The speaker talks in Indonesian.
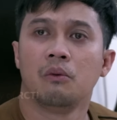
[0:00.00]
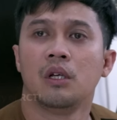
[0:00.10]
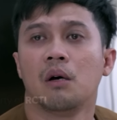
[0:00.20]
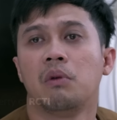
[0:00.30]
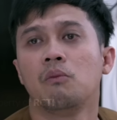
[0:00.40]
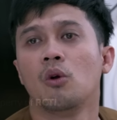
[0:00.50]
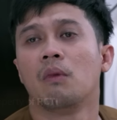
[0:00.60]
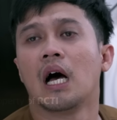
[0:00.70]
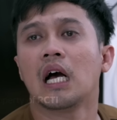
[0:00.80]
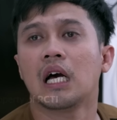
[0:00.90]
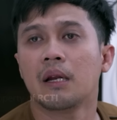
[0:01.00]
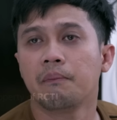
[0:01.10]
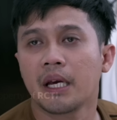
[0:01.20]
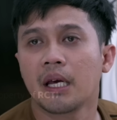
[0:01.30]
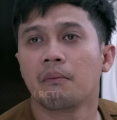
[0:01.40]
Win, abang belum makan,
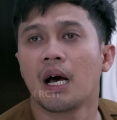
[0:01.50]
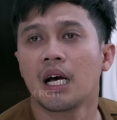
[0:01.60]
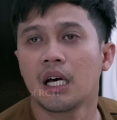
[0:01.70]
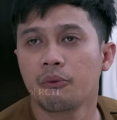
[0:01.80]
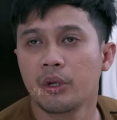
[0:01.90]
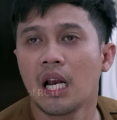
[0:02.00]
pengen makan.